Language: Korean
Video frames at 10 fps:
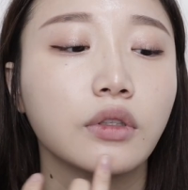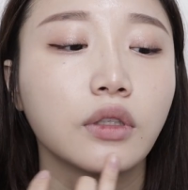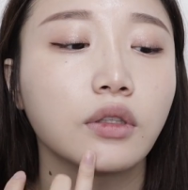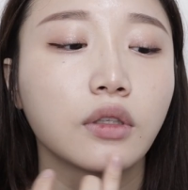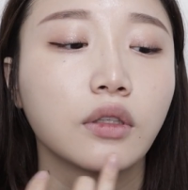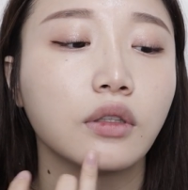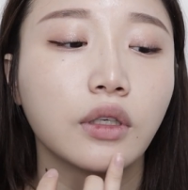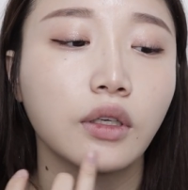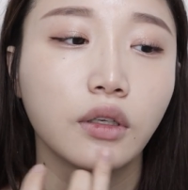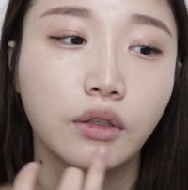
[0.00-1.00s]
이제 난
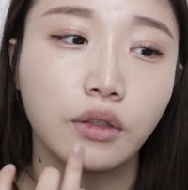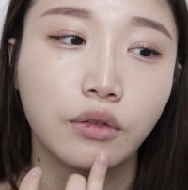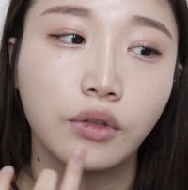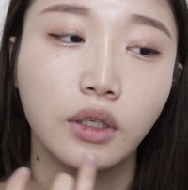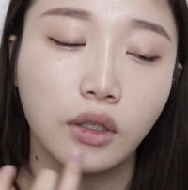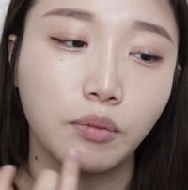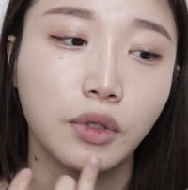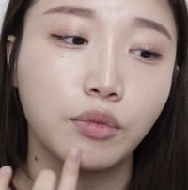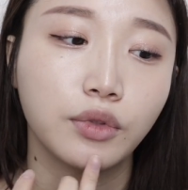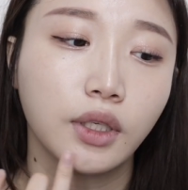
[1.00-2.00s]
이게 어, 원래 내
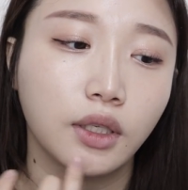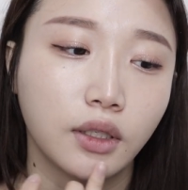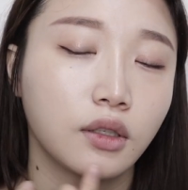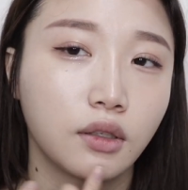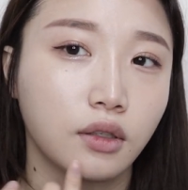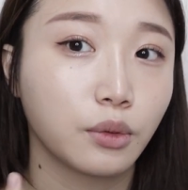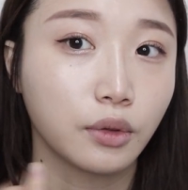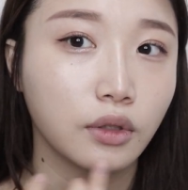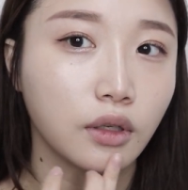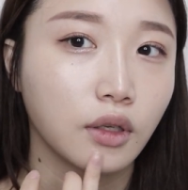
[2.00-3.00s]
피부다 이제
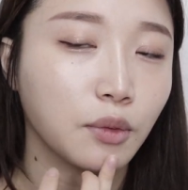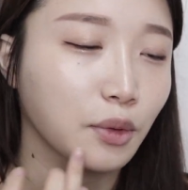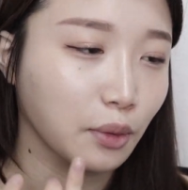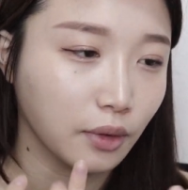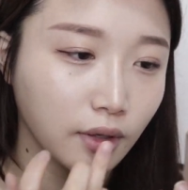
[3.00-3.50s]
그런 느낌으로